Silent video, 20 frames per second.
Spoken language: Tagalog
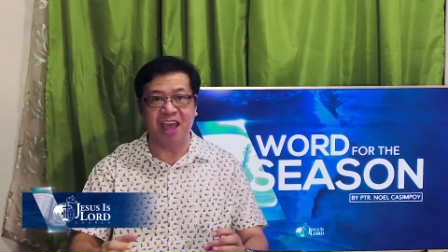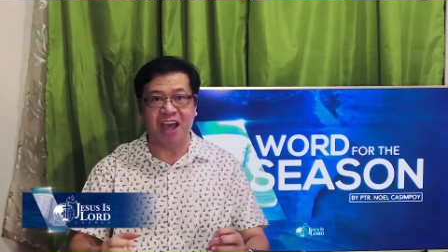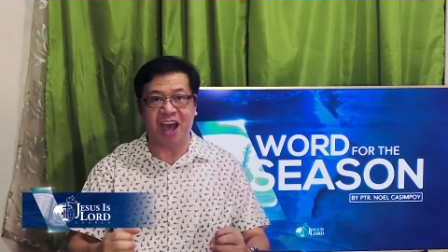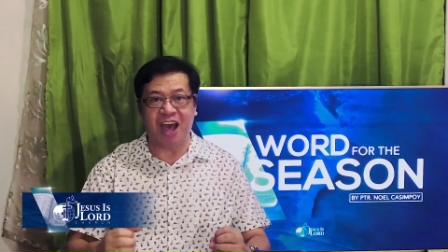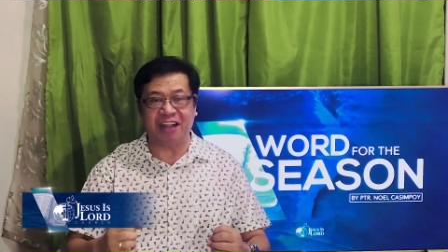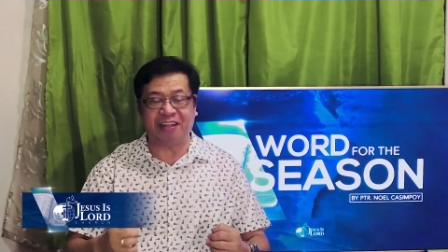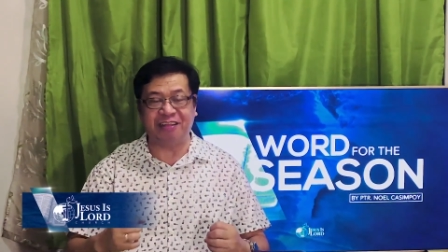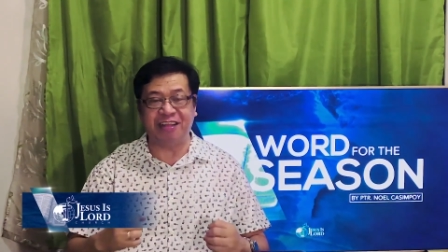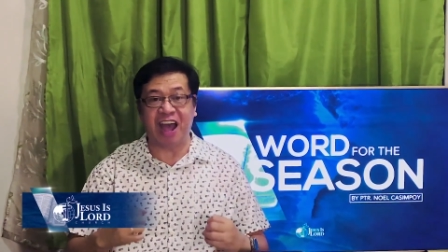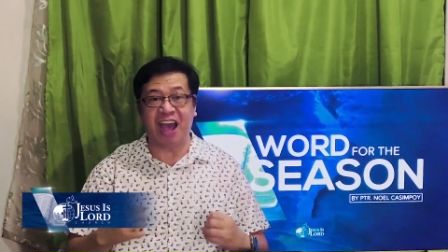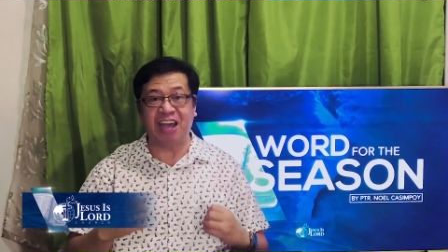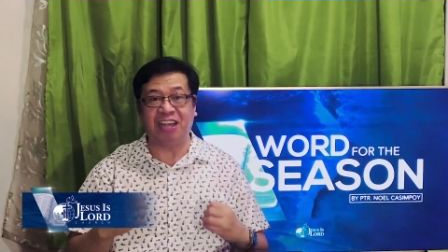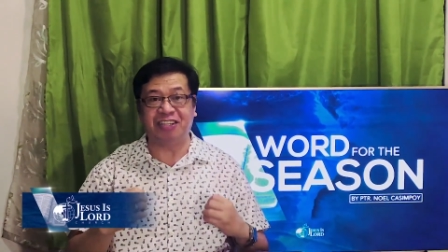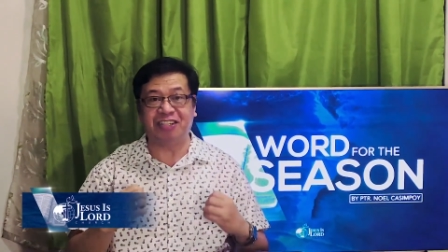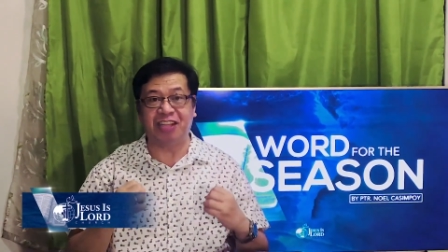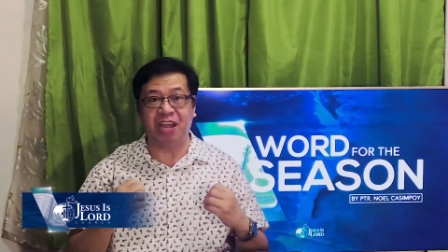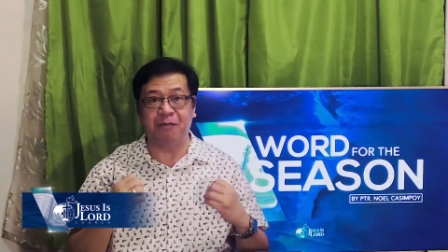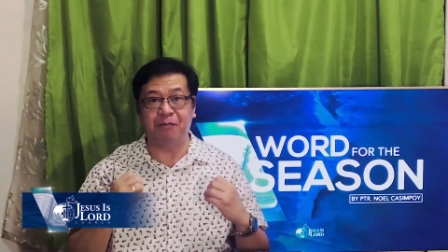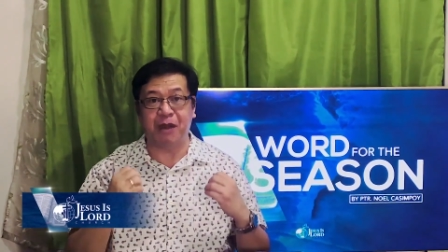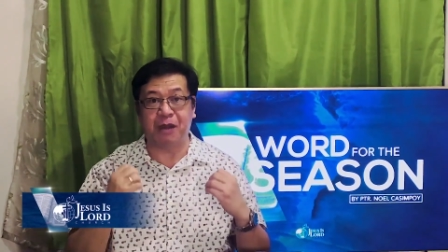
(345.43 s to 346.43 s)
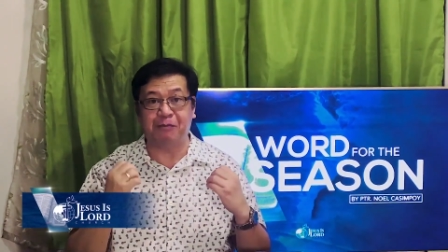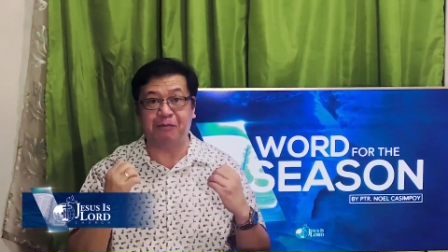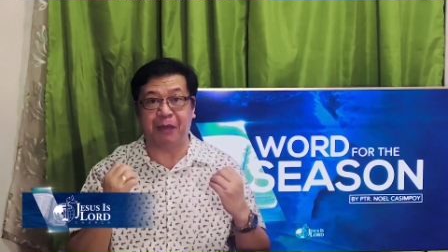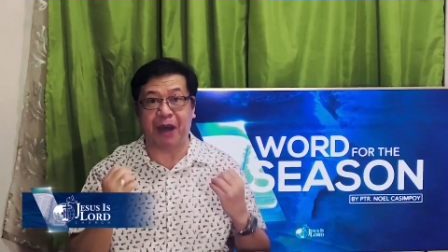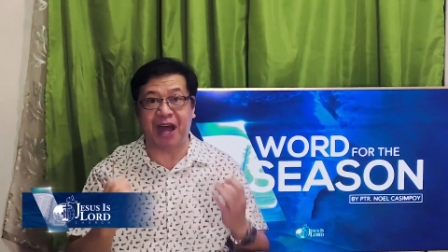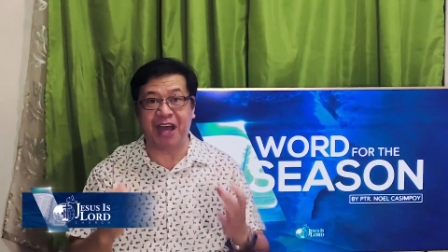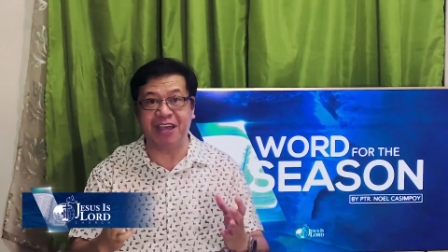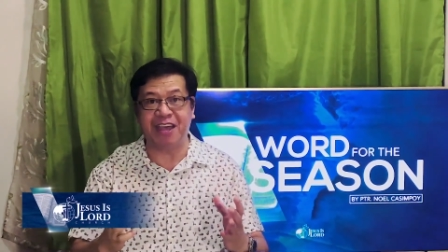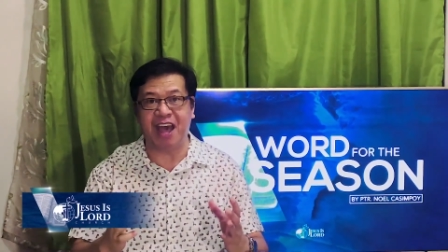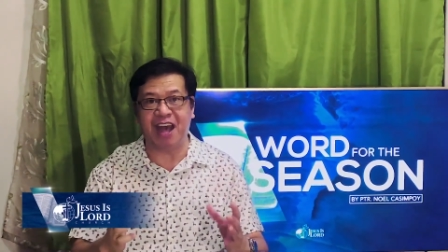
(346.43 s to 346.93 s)
at nais ding
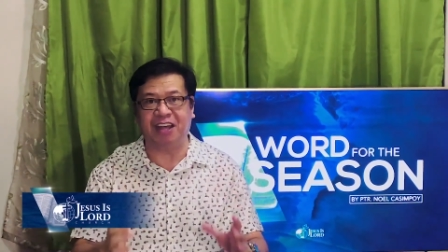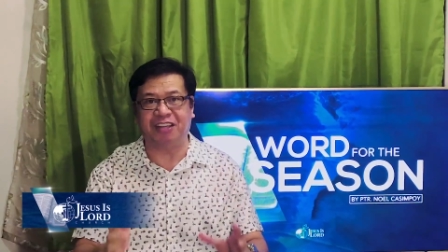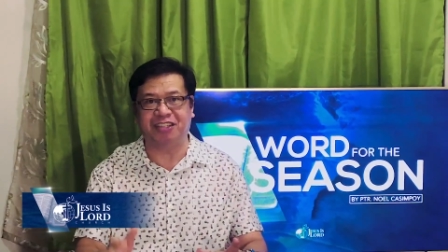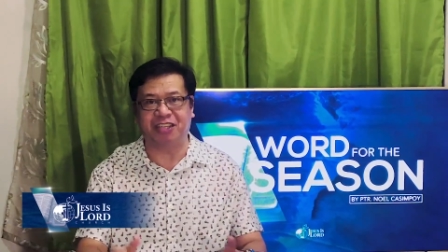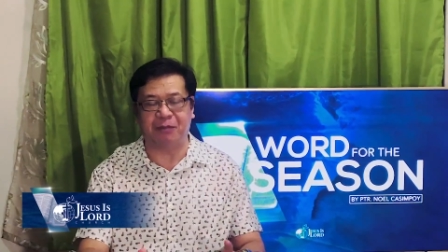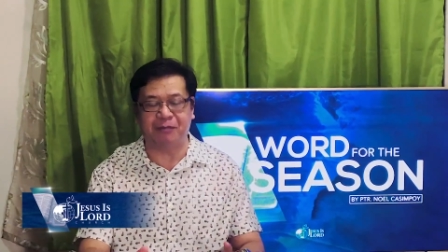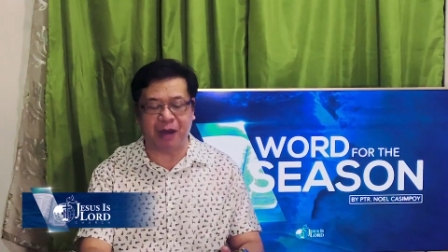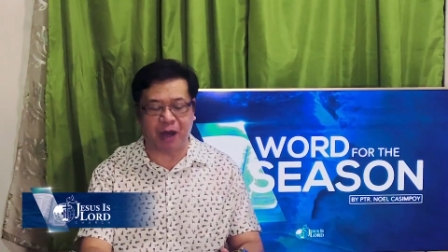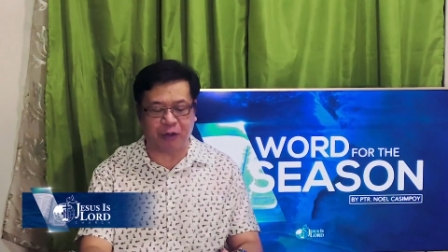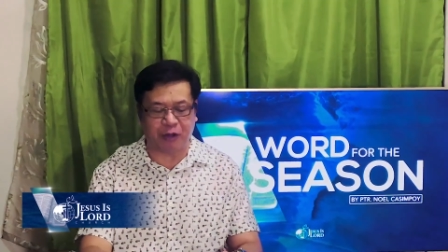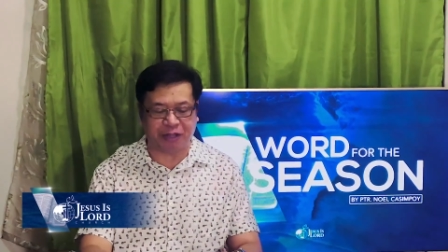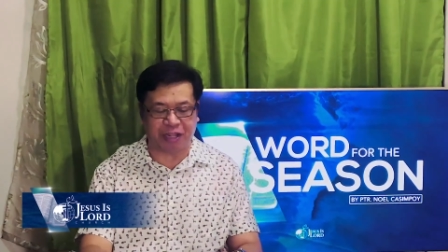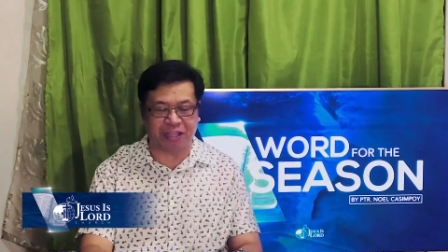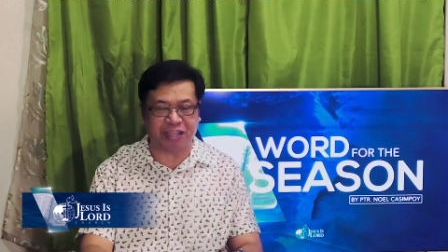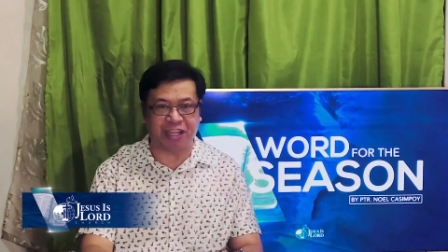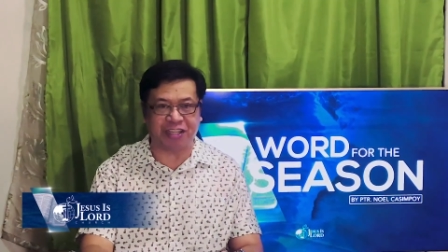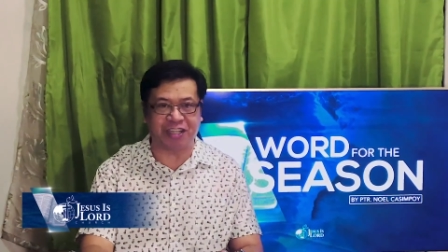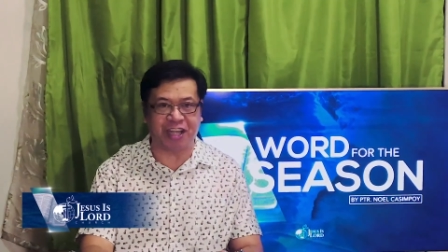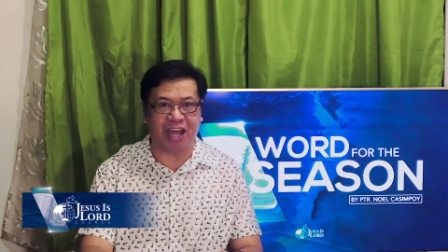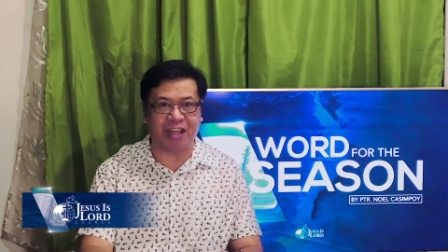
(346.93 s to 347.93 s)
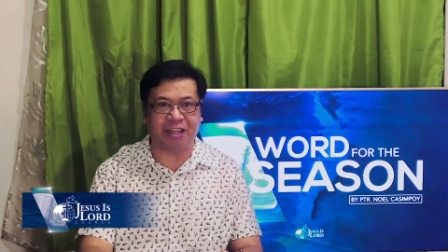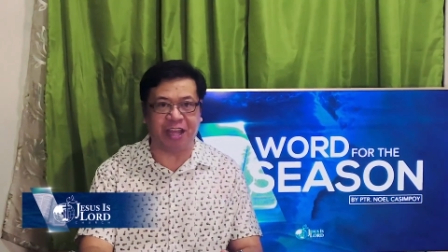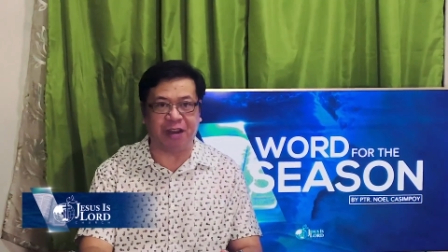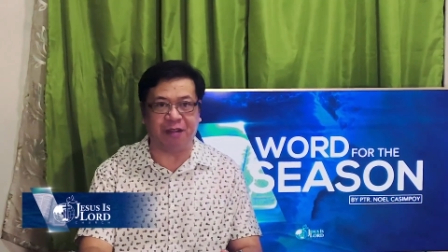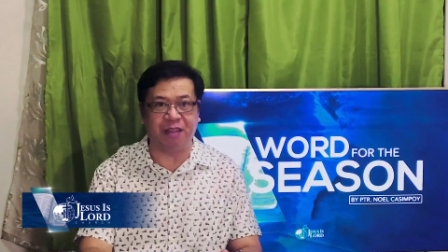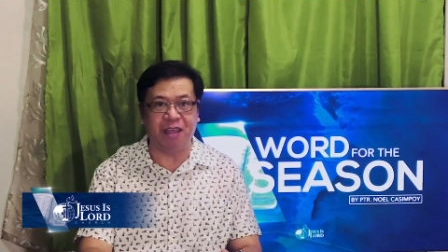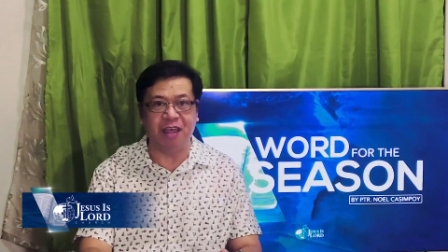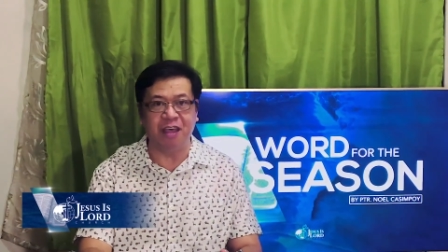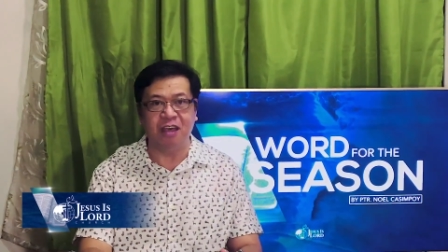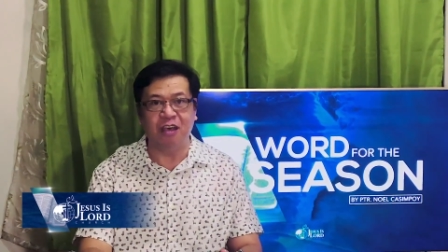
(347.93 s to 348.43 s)
magpahayag sa bawat isa sa
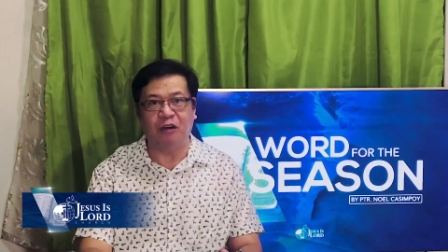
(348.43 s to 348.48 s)
atin.